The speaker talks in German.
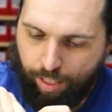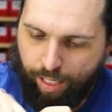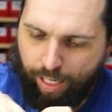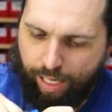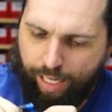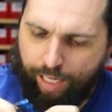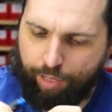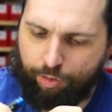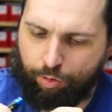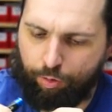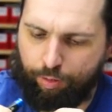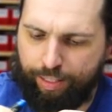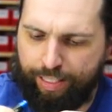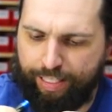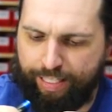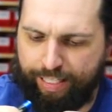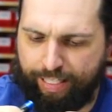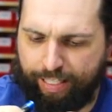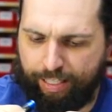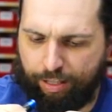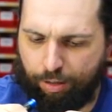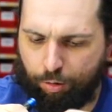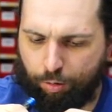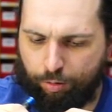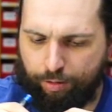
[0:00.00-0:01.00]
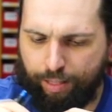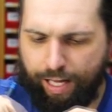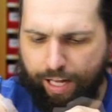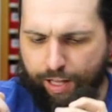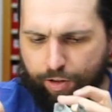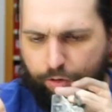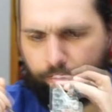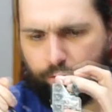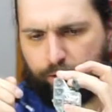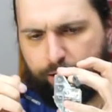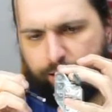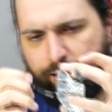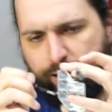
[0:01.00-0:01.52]
Also Lego, da
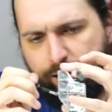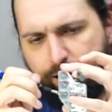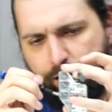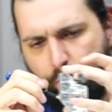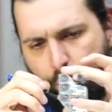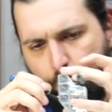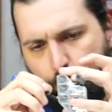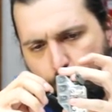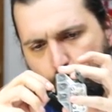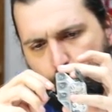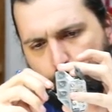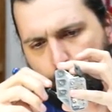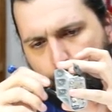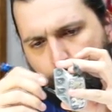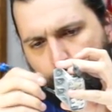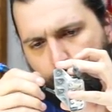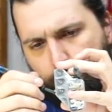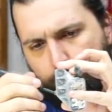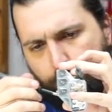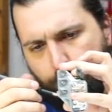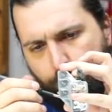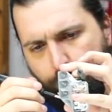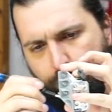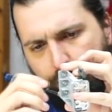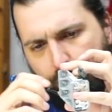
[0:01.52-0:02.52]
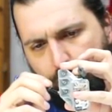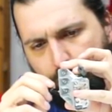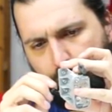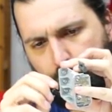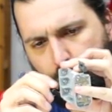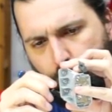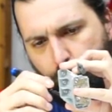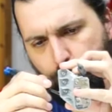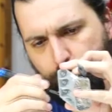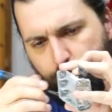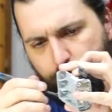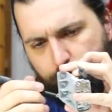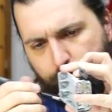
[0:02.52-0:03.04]
so ein kleines Stück Schrumpfschlauch
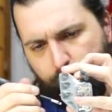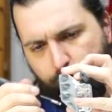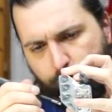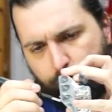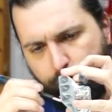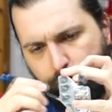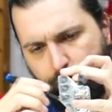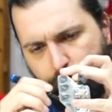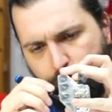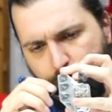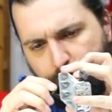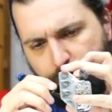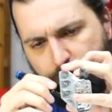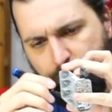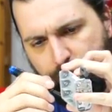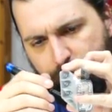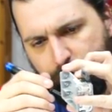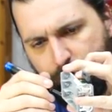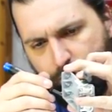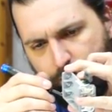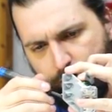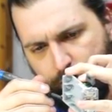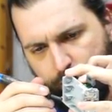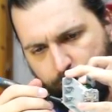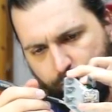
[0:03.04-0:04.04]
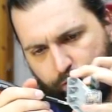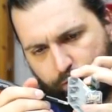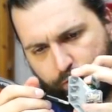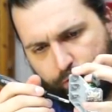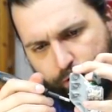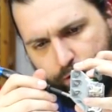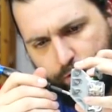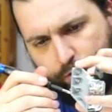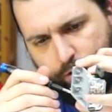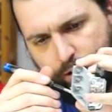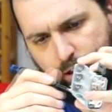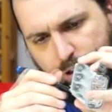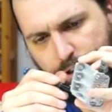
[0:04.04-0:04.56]
drüber, das wäre vielleicht auch nicht zu so
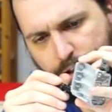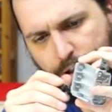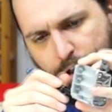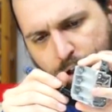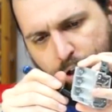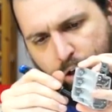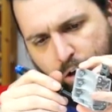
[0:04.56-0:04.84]
viel verlangt.